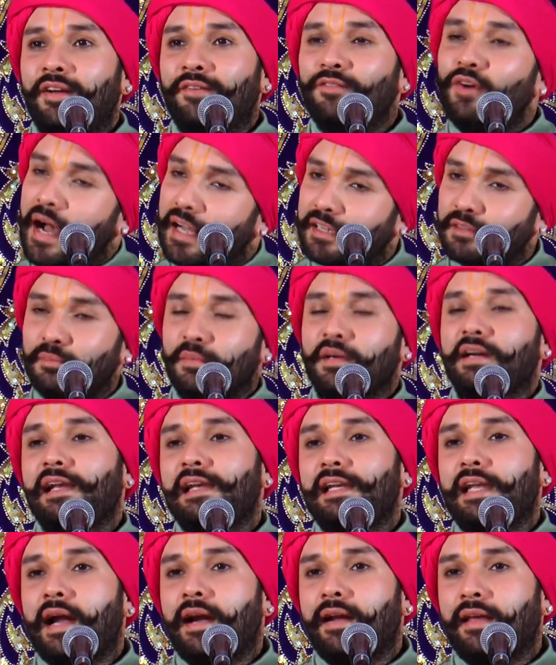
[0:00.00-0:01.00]
वो
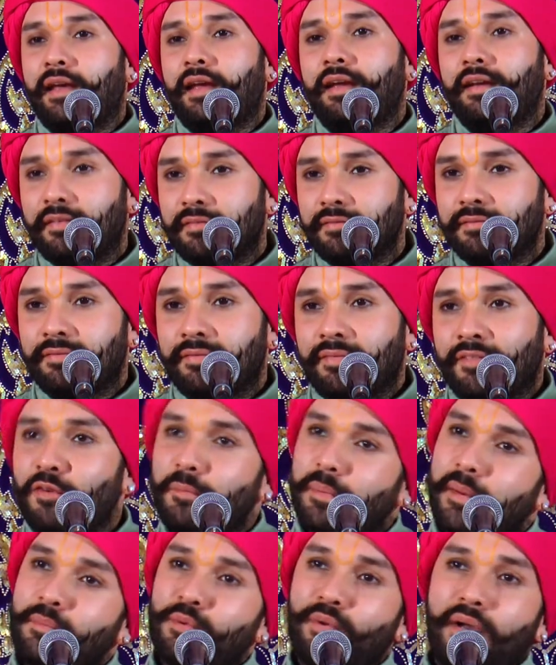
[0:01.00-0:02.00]
आत्मकल्याण है वो
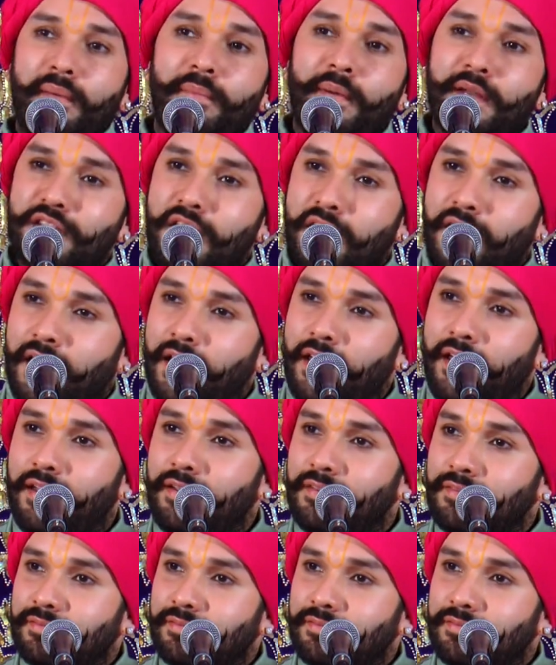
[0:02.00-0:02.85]
प्रभु का भजन है